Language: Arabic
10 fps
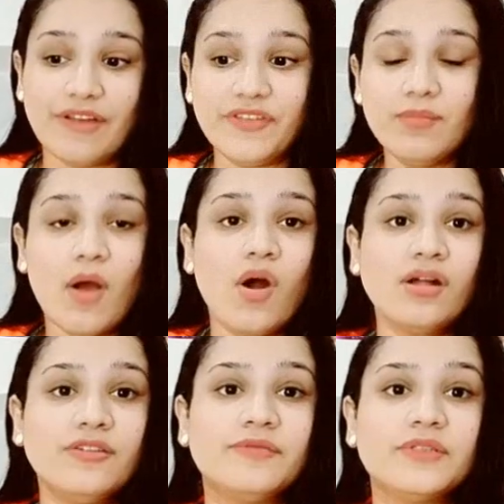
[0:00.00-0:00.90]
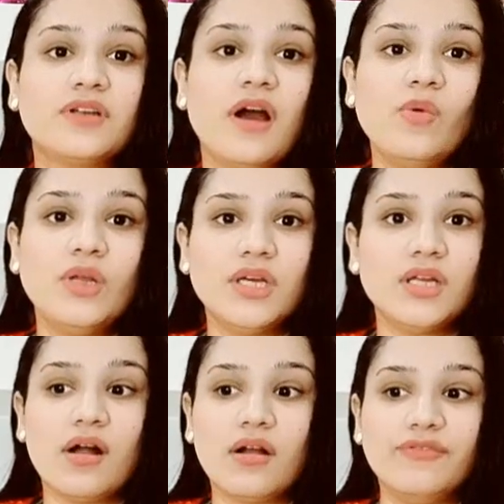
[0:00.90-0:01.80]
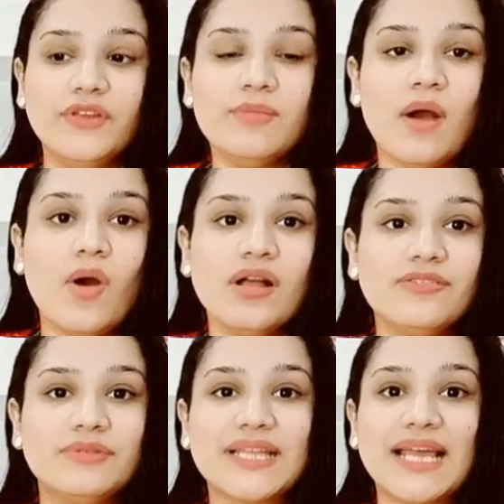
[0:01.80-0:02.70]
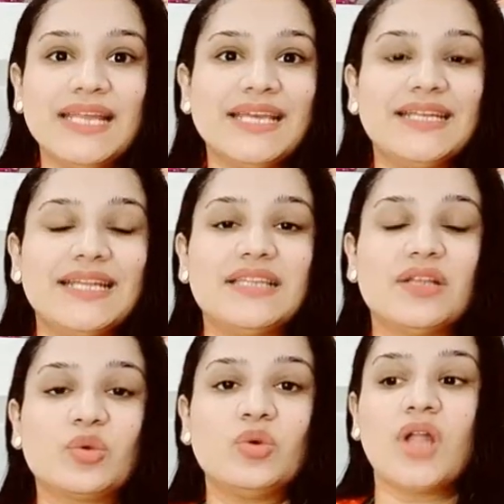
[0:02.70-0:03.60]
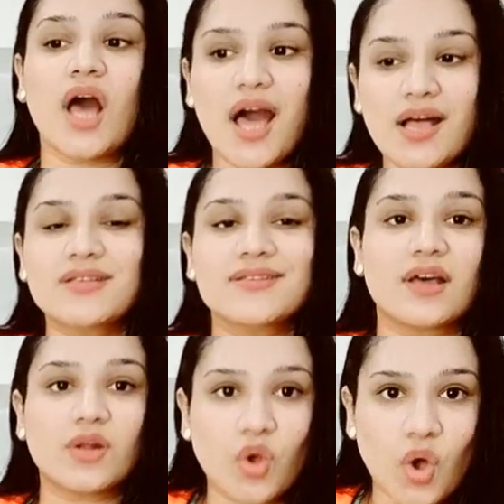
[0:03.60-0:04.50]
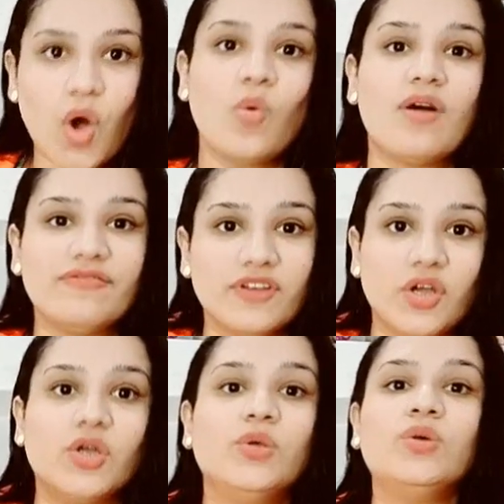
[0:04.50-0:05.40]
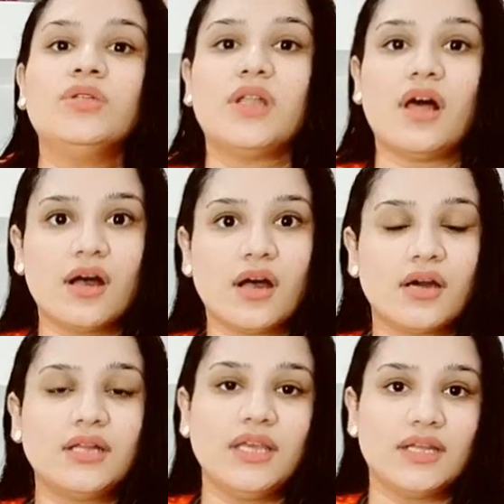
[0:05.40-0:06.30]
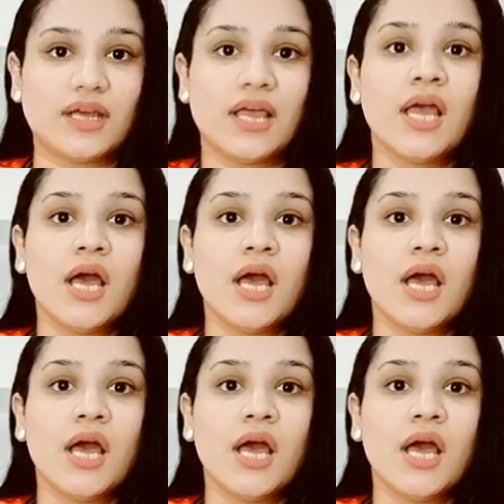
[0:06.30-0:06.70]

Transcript: ففي مواقف بتقوي العلاقة في مواقف بتخليك ان انت تكون اكثر قوة في عيون الاخرين